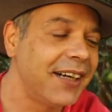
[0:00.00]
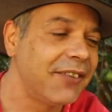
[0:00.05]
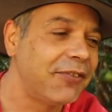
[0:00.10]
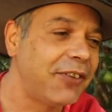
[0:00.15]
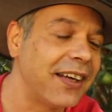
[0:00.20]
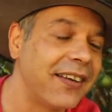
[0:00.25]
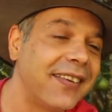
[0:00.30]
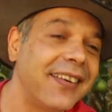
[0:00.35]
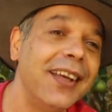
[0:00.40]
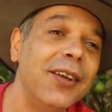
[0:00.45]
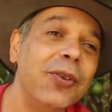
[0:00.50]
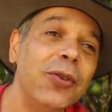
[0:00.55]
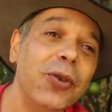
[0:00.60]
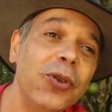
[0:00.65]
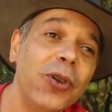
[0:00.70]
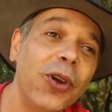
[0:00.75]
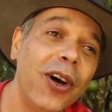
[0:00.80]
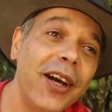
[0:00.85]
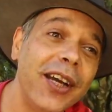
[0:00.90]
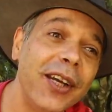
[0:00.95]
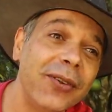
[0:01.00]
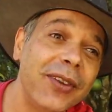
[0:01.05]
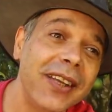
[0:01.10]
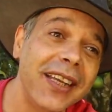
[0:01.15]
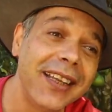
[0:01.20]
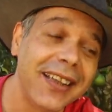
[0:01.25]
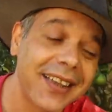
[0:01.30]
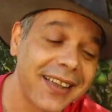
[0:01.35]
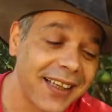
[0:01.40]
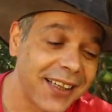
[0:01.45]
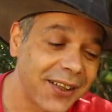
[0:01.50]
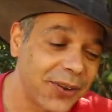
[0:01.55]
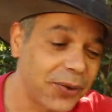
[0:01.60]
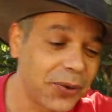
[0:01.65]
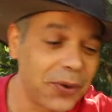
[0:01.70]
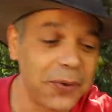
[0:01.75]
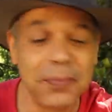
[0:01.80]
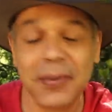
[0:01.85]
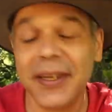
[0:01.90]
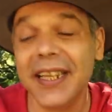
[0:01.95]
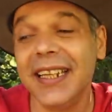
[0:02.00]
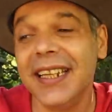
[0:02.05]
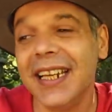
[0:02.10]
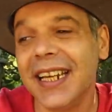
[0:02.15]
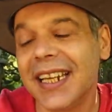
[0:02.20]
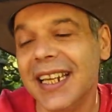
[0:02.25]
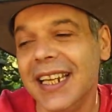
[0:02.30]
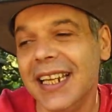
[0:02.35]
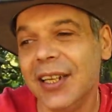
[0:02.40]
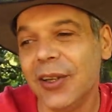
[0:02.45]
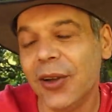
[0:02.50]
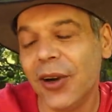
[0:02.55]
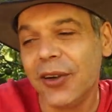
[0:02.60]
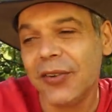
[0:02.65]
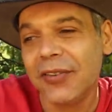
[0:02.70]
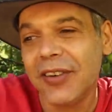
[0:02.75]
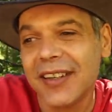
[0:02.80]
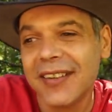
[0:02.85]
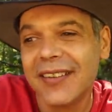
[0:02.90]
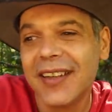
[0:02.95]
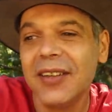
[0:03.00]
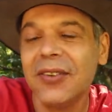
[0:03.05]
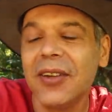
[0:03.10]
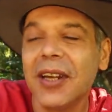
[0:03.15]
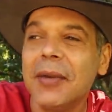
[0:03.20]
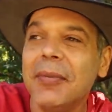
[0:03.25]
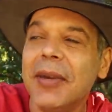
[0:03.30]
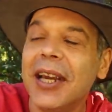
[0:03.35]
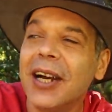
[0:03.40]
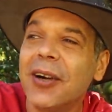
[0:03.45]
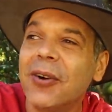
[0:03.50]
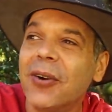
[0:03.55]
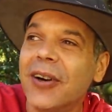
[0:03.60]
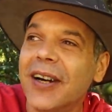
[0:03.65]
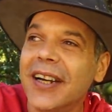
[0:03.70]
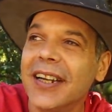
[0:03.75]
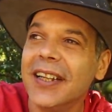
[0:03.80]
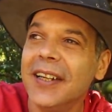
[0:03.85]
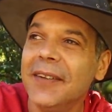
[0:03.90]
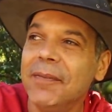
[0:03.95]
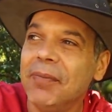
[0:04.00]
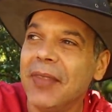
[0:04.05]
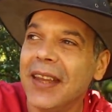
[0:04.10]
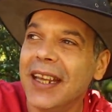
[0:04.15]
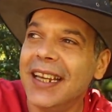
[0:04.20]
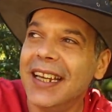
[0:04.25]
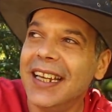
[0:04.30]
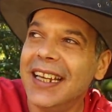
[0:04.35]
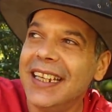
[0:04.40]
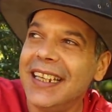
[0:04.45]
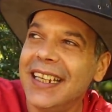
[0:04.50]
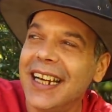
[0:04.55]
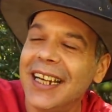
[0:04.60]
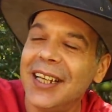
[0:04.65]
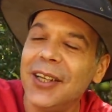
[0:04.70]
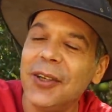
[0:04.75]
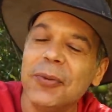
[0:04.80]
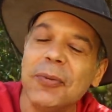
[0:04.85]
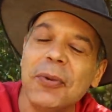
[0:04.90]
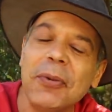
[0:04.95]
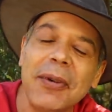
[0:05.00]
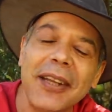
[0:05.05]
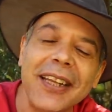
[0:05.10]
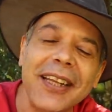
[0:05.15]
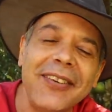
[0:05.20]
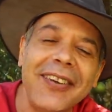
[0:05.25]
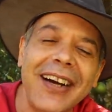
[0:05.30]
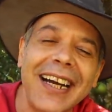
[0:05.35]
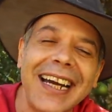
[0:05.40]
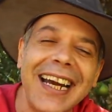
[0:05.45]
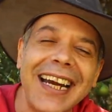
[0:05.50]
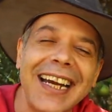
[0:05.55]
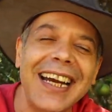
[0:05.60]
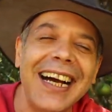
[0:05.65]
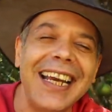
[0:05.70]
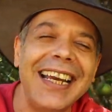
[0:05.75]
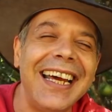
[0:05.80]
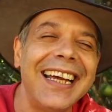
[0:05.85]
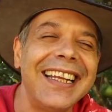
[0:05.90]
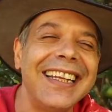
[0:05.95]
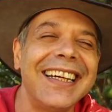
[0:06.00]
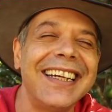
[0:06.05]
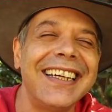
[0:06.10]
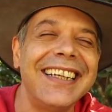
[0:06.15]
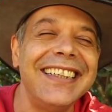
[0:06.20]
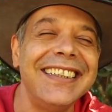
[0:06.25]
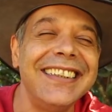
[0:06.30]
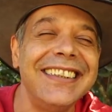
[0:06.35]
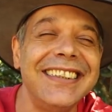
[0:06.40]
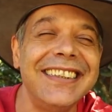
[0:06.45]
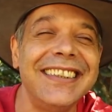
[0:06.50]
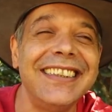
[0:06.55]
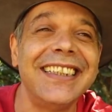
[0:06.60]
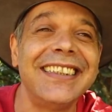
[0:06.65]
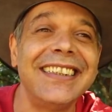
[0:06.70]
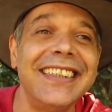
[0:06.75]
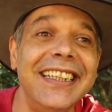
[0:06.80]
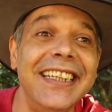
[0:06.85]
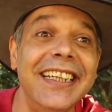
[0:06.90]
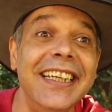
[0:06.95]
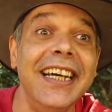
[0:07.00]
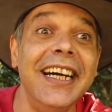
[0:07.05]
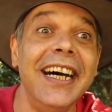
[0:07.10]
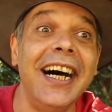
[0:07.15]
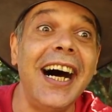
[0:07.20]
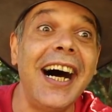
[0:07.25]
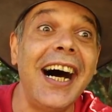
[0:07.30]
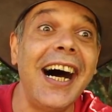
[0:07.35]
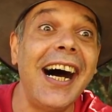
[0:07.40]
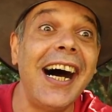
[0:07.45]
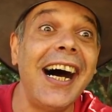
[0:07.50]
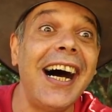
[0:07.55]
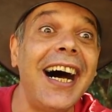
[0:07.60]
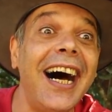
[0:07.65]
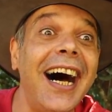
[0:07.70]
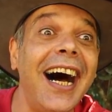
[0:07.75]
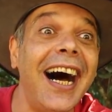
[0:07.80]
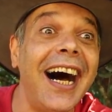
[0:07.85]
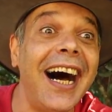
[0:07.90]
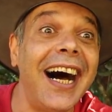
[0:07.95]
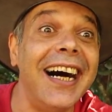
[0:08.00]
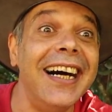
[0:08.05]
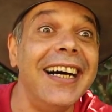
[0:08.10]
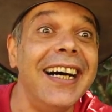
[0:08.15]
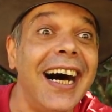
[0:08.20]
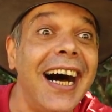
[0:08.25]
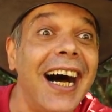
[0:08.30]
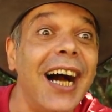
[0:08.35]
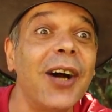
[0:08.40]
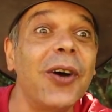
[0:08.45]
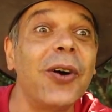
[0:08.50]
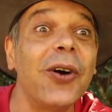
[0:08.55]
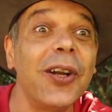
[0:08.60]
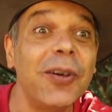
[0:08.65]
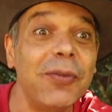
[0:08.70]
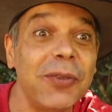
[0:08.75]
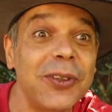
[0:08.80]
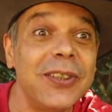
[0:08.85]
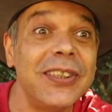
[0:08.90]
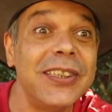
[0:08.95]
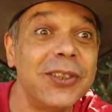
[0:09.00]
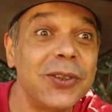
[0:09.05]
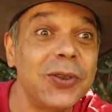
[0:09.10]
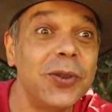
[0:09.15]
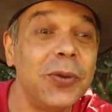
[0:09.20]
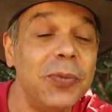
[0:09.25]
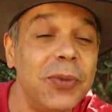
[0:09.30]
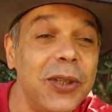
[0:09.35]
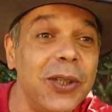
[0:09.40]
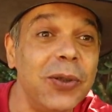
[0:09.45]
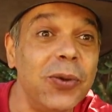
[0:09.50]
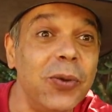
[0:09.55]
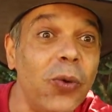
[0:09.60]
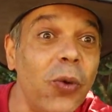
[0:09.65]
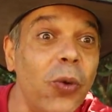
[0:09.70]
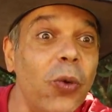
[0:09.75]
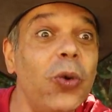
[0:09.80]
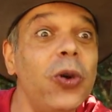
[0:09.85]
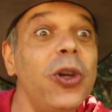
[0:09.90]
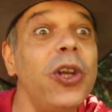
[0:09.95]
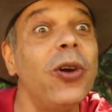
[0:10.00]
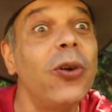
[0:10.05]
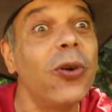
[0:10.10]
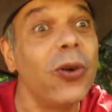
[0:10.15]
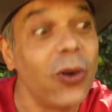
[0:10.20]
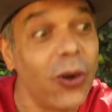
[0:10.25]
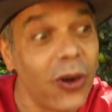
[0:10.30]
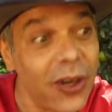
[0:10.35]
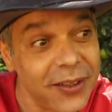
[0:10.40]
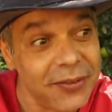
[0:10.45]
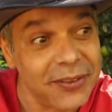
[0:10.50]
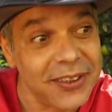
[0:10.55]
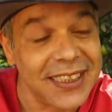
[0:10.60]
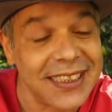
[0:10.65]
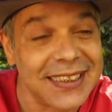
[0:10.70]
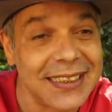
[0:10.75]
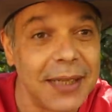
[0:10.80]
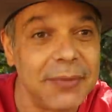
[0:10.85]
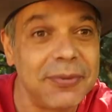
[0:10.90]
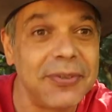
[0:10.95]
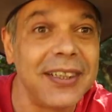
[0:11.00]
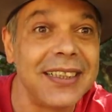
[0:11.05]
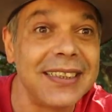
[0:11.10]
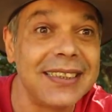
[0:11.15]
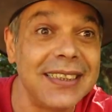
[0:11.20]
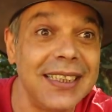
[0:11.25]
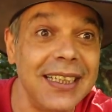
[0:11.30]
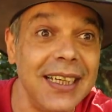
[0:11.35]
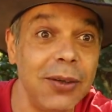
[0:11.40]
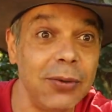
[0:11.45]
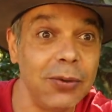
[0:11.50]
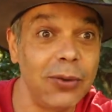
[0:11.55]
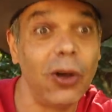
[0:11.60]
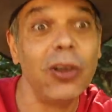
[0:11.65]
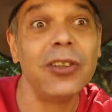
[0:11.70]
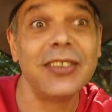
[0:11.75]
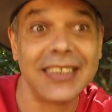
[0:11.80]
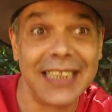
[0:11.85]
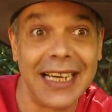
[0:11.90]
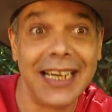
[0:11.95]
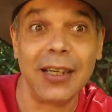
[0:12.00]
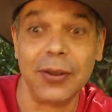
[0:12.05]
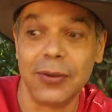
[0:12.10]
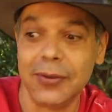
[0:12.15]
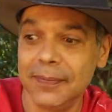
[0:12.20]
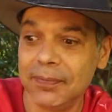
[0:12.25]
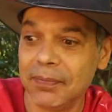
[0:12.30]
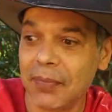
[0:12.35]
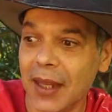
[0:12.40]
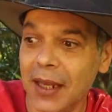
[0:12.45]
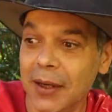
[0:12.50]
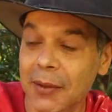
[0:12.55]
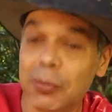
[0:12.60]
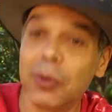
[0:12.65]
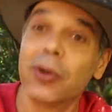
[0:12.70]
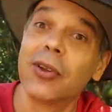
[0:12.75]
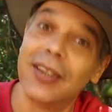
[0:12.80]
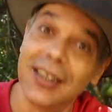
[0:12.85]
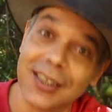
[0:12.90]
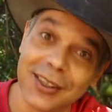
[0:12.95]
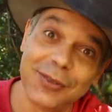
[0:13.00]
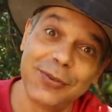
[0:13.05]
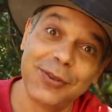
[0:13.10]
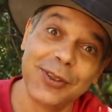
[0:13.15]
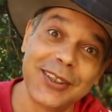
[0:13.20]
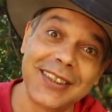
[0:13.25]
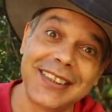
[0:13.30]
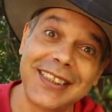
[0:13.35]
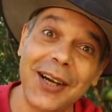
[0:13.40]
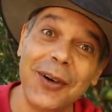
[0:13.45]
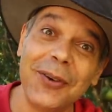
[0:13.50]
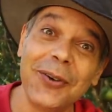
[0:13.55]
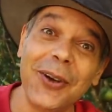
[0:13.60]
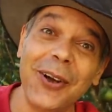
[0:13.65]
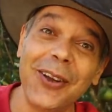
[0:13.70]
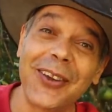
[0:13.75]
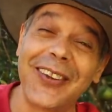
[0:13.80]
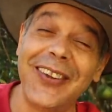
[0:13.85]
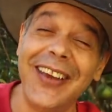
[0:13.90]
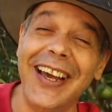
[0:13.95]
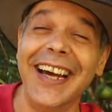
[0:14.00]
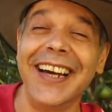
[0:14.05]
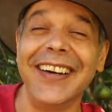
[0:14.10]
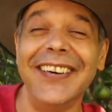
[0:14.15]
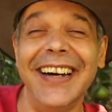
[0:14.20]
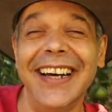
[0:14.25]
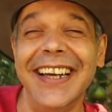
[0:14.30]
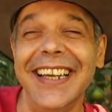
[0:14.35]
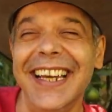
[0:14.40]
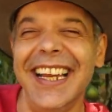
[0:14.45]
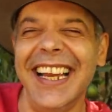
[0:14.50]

fazendo o nó, eu tentando compreender aquele nó, fazendo na minha corda. E aí Lumumba dá uma gargalhada grande e diz assim: Ah, agora você descobriu, o único nó que você sabe fazer é um nó cego. Portanto, você é um nó cego. Aí...